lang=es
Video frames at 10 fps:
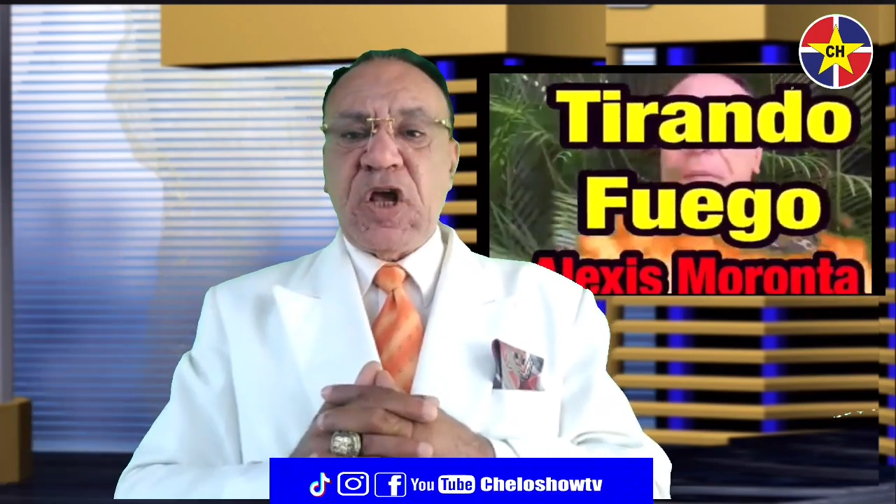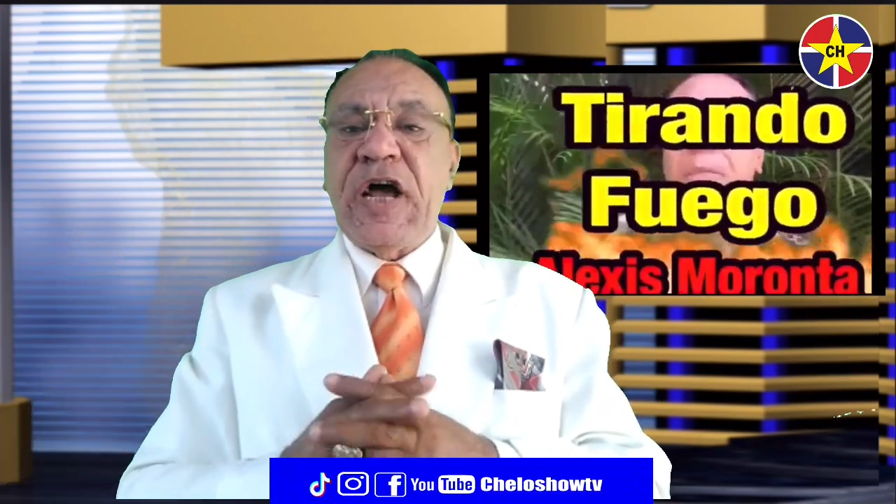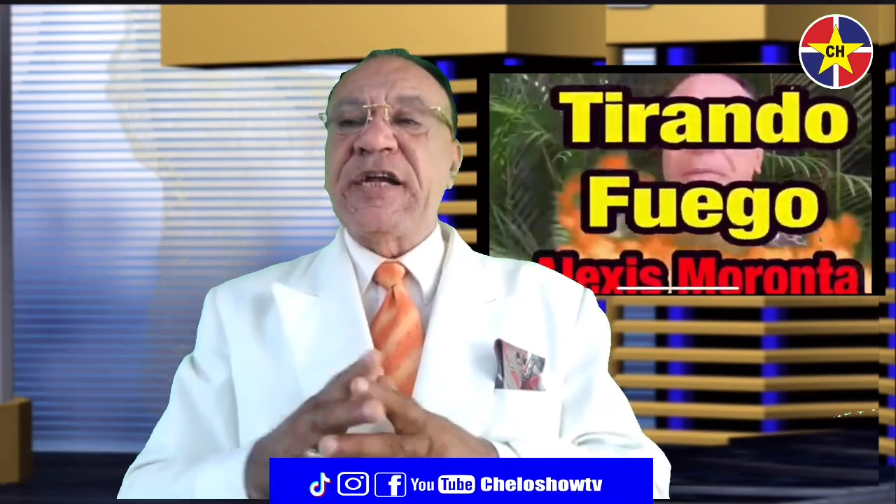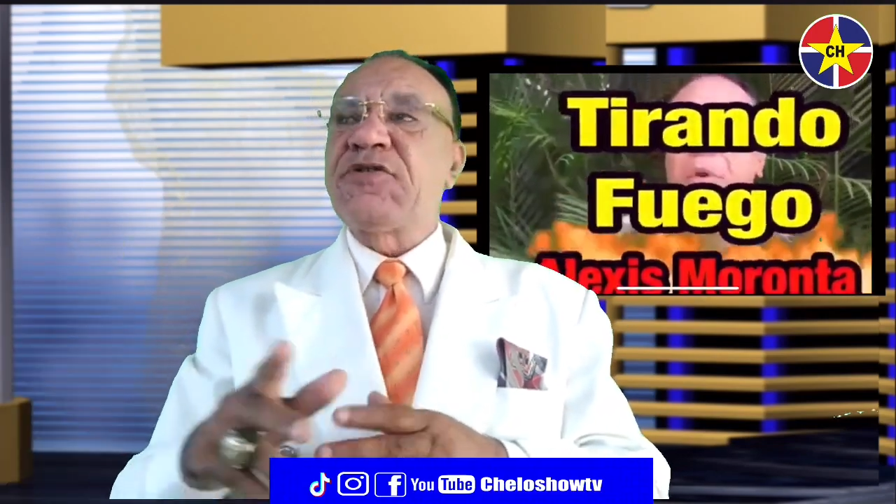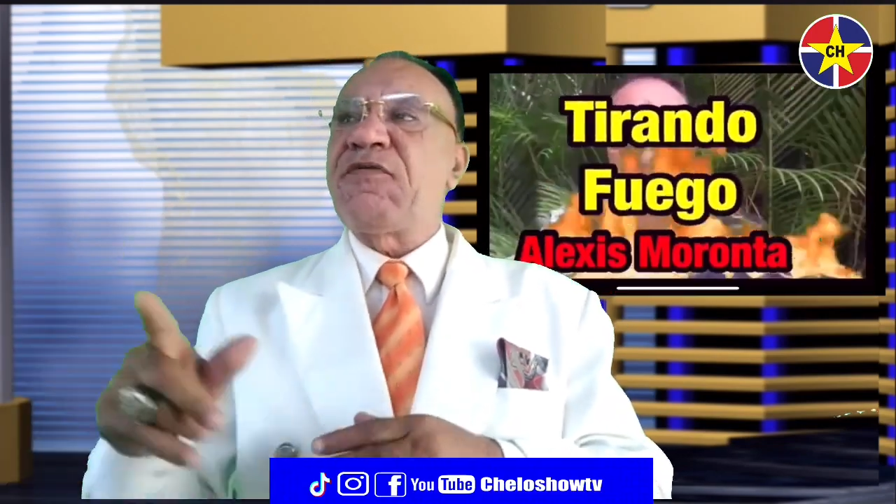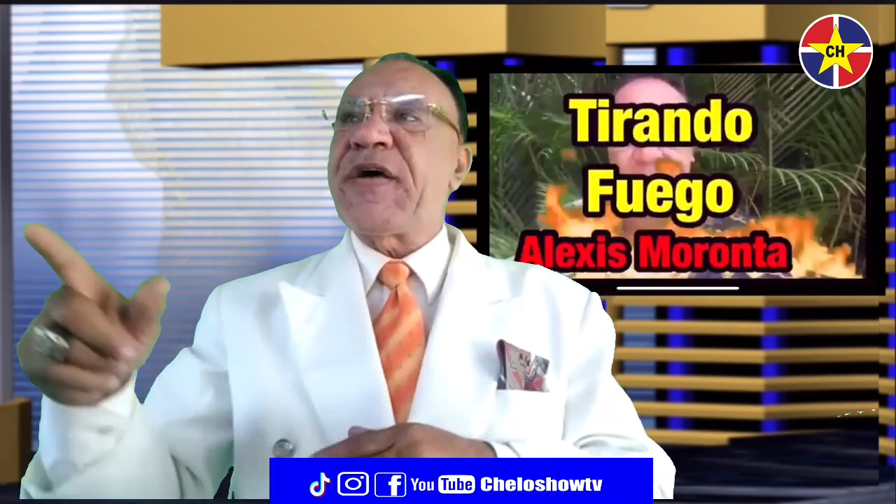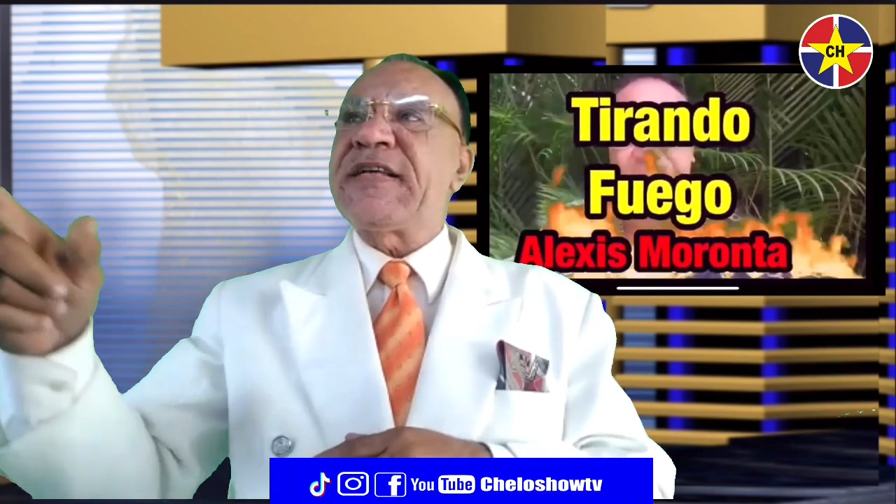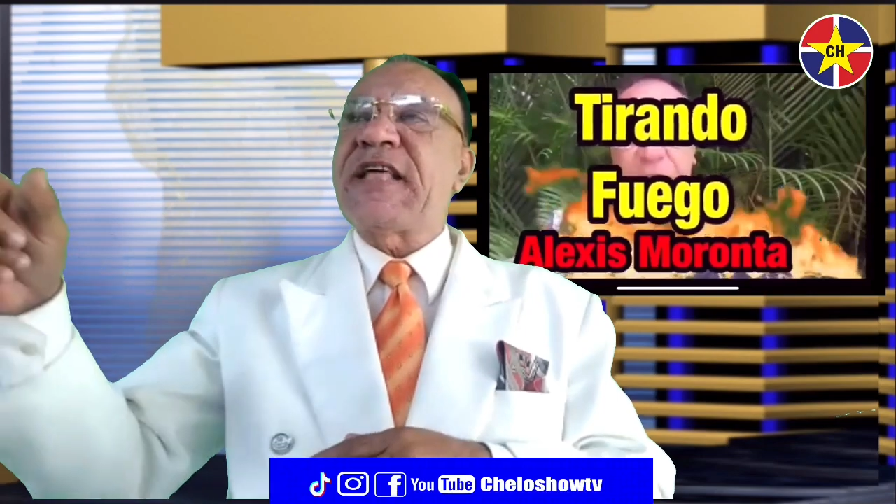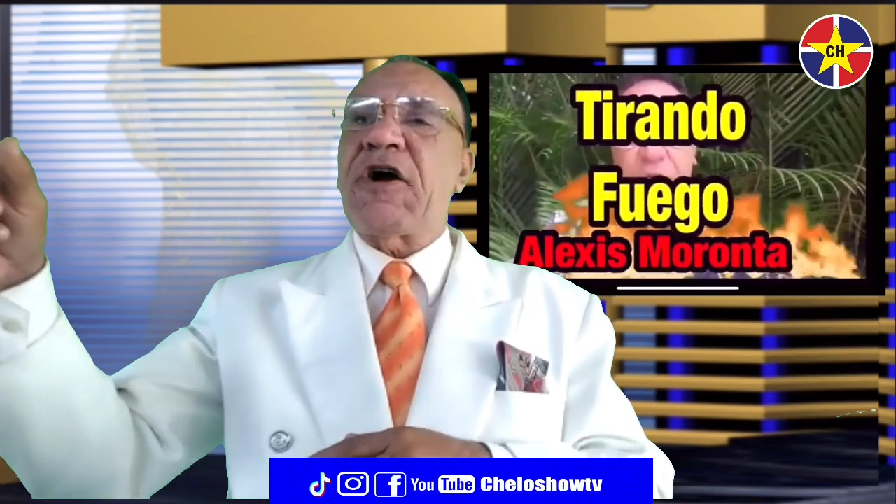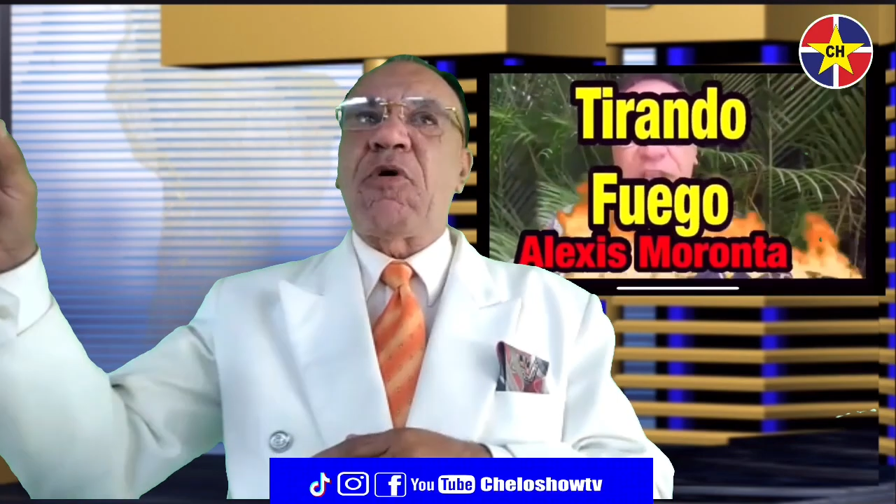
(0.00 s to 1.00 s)
El chofer
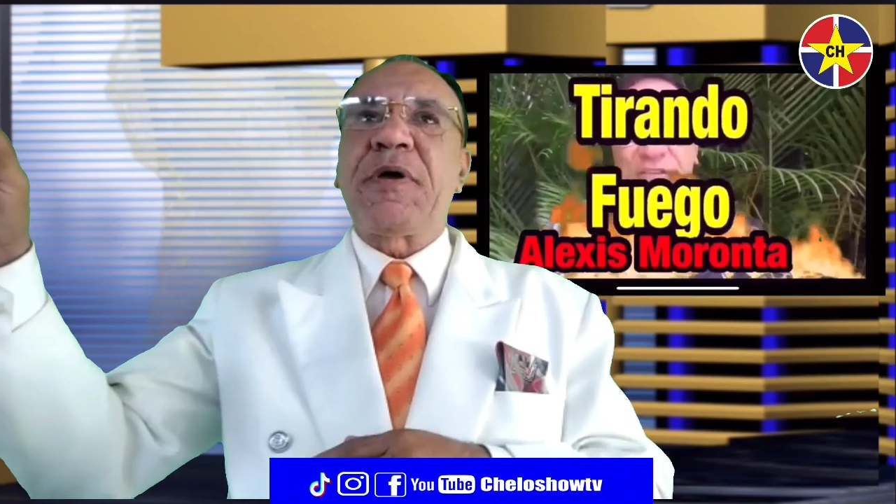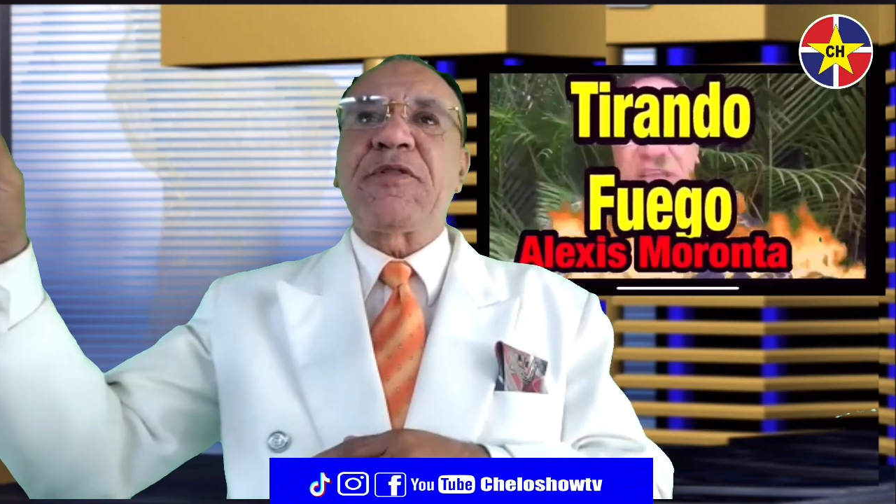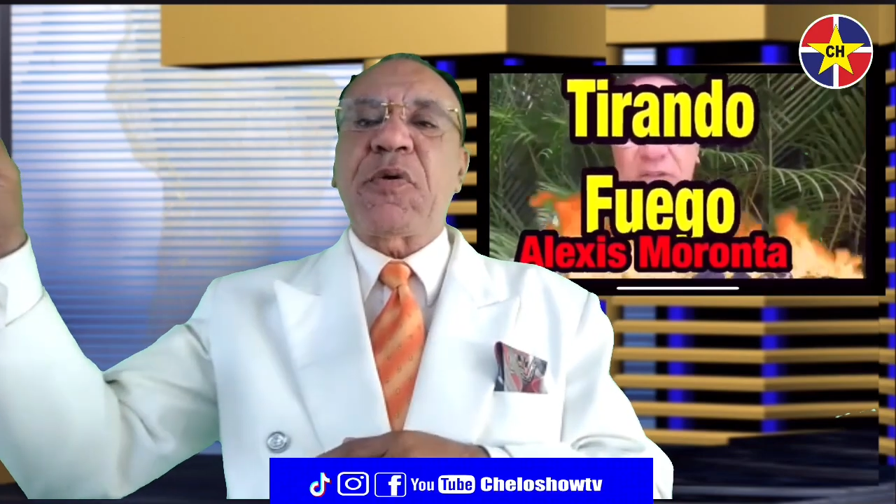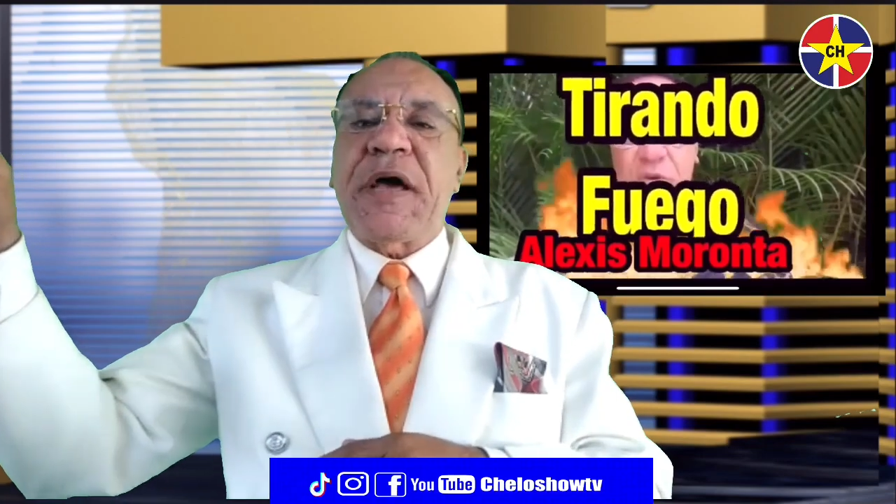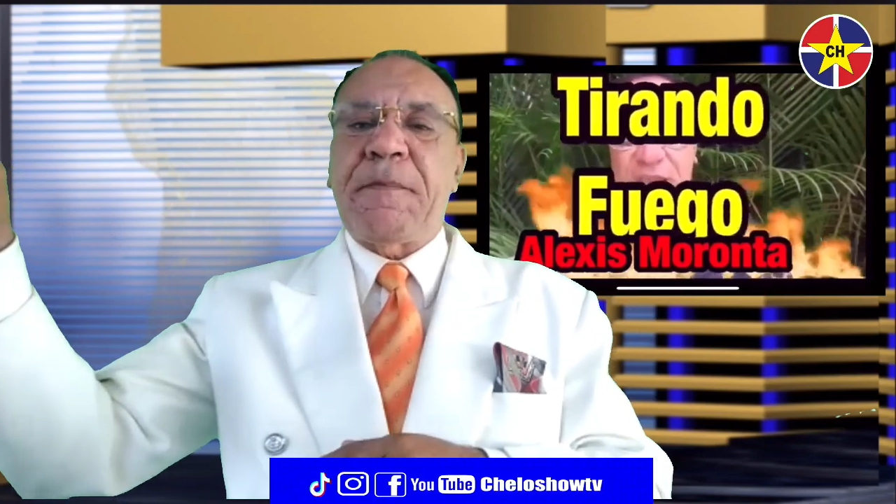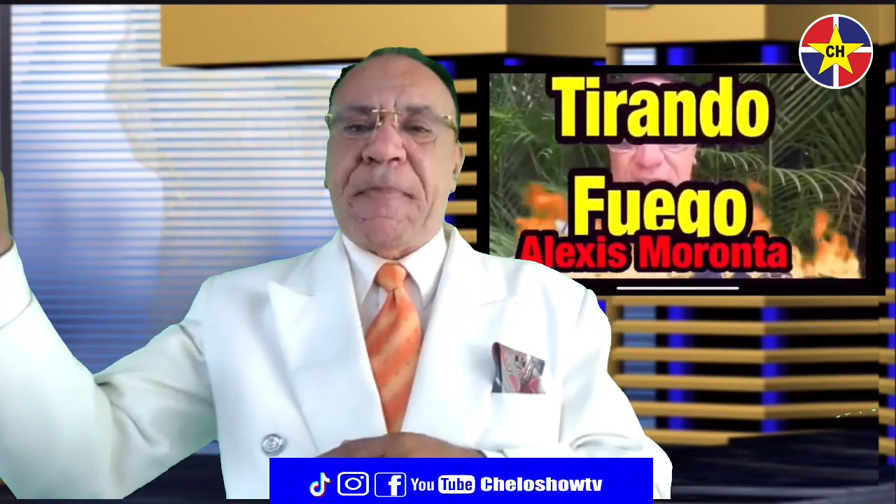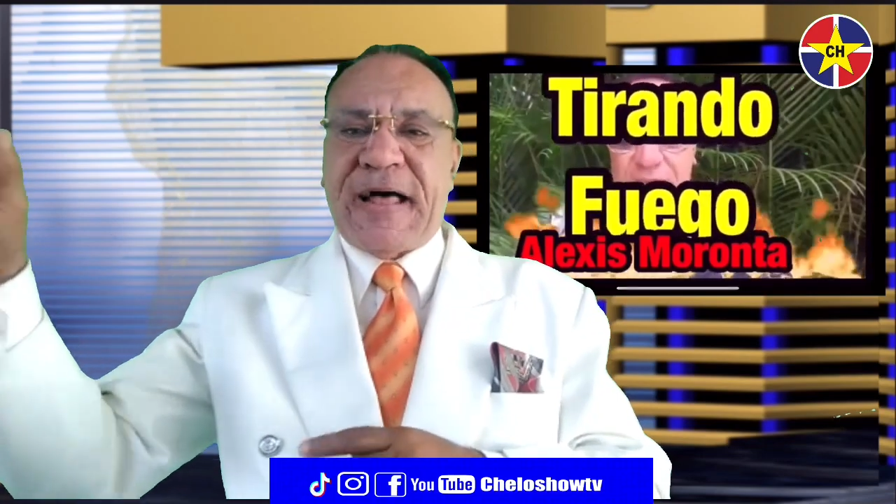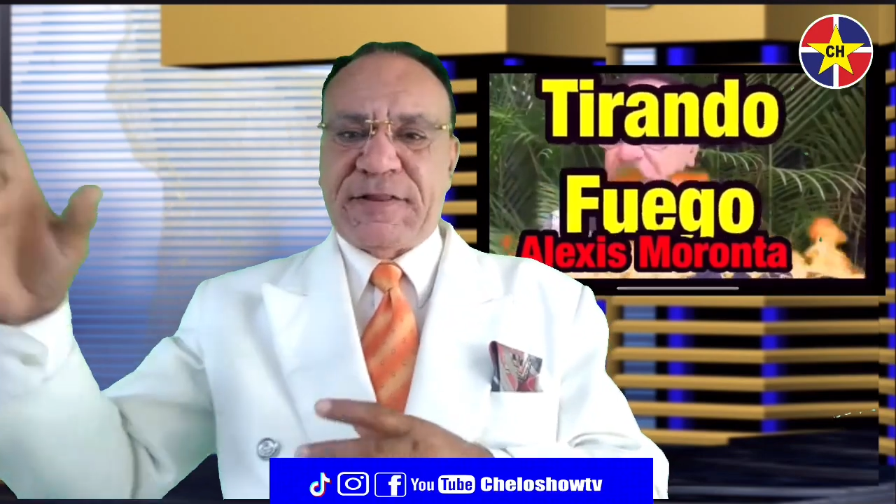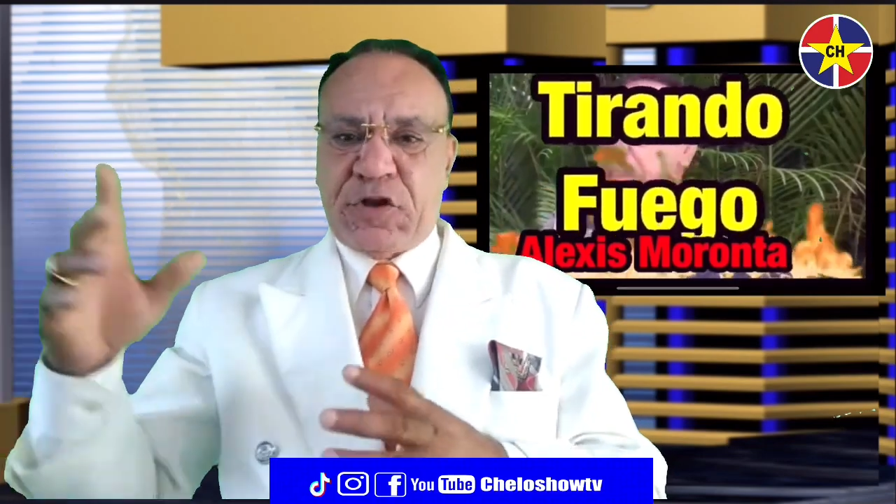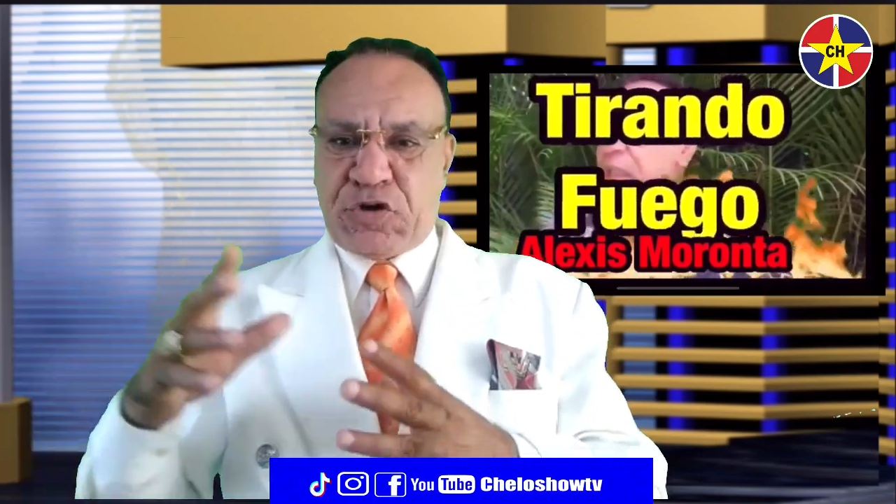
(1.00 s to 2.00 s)
está comiendo en el
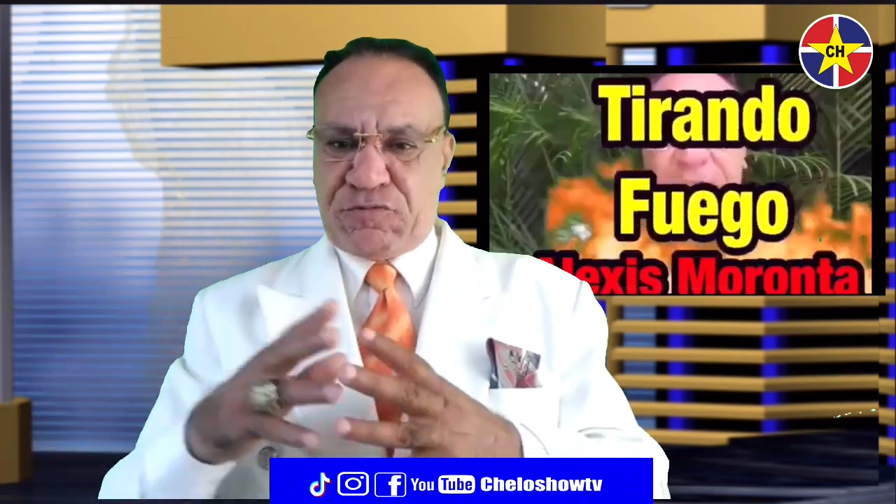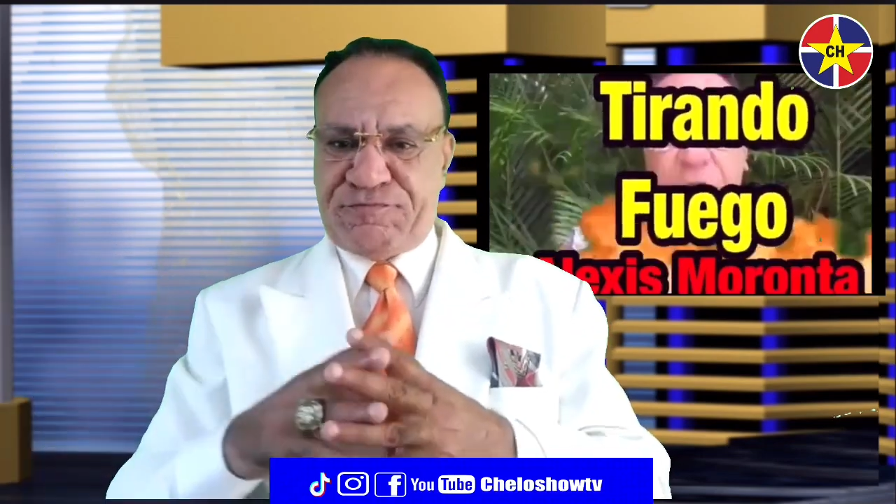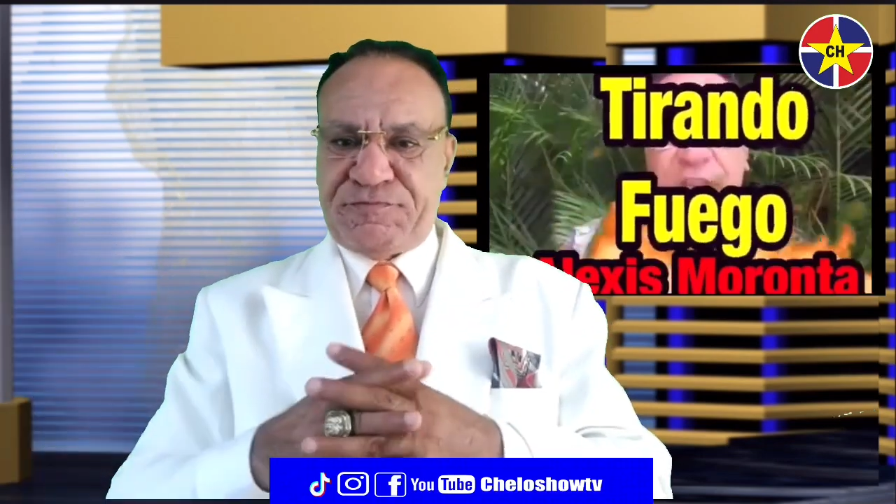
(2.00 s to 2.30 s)
patio.